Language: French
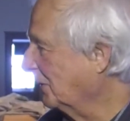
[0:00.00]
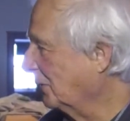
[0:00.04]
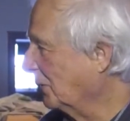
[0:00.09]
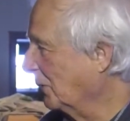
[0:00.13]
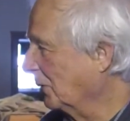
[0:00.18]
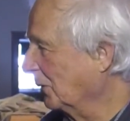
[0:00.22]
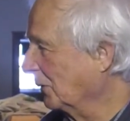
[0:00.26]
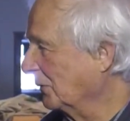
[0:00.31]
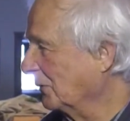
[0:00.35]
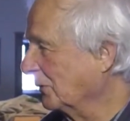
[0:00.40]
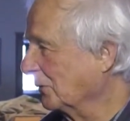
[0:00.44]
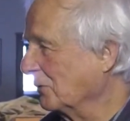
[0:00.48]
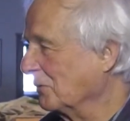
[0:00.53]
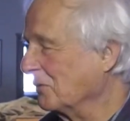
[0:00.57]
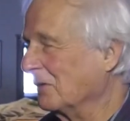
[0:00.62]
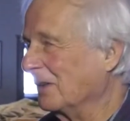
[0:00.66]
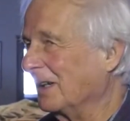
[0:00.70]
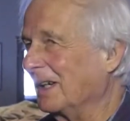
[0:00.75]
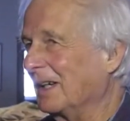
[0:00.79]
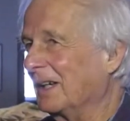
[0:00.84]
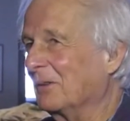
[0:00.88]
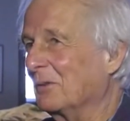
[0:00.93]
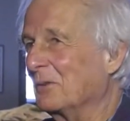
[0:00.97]
qu'on
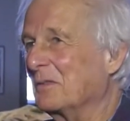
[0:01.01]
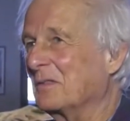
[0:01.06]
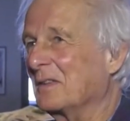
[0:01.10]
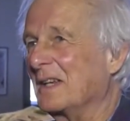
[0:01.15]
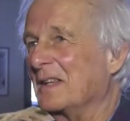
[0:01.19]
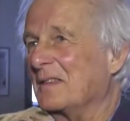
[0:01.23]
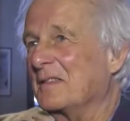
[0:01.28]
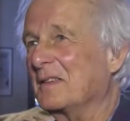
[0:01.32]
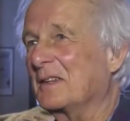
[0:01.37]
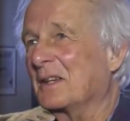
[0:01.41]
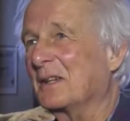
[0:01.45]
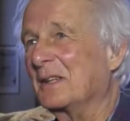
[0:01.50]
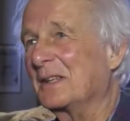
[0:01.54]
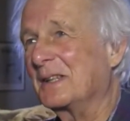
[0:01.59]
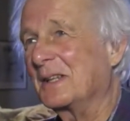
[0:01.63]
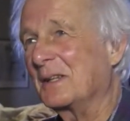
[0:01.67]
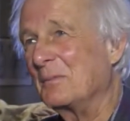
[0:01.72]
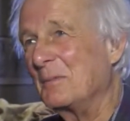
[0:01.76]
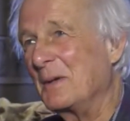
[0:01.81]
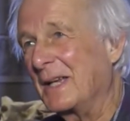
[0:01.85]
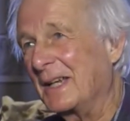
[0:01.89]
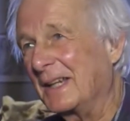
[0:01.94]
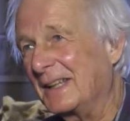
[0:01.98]
retrouvait au syndicat de
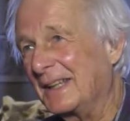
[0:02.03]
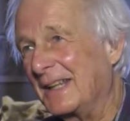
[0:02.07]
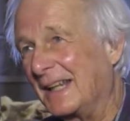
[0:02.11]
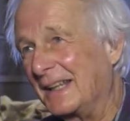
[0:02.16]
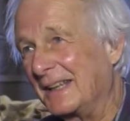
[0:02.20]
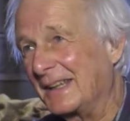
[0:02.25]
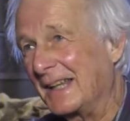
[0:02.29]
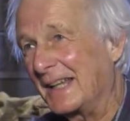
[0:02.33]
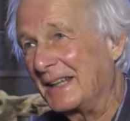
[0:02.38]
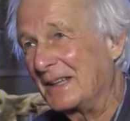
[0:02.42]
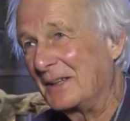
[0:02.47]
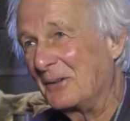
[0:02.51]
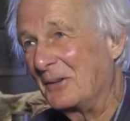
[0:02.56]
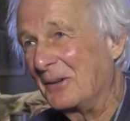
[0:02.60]
Québec dans le temps de